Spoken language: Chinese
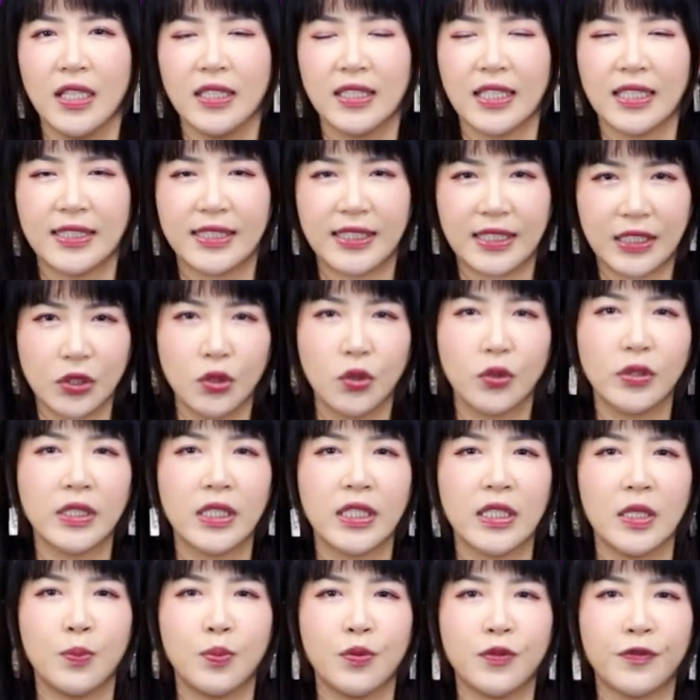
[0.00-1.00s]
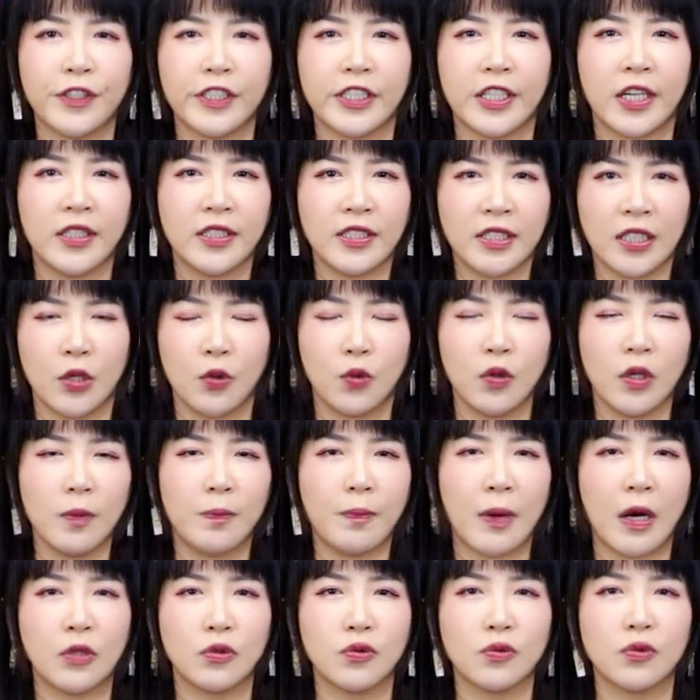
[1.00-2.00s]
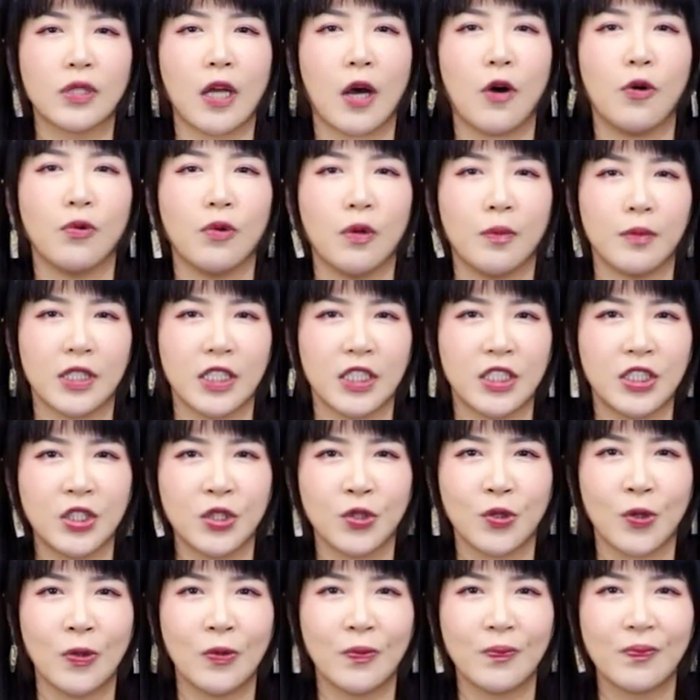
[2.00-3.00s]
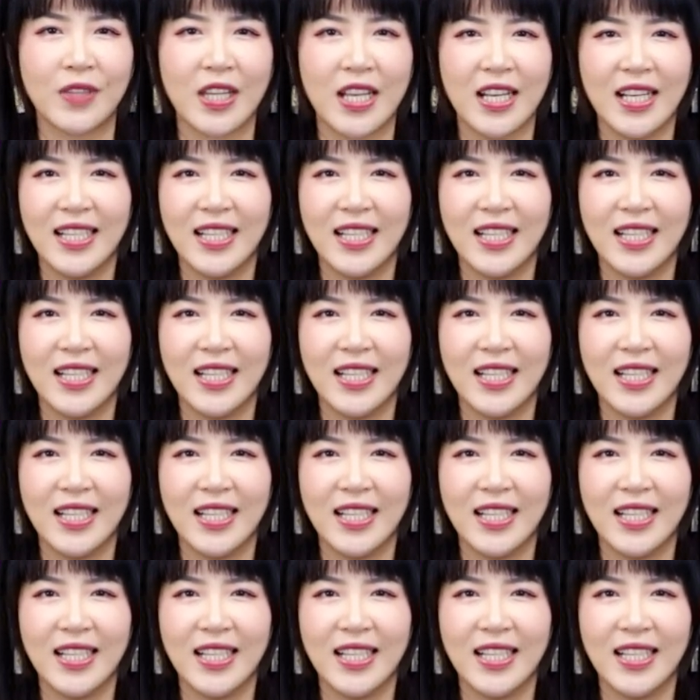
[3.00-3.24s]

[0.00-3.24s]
那其中的一部分呢，也会帮助到我们的施工。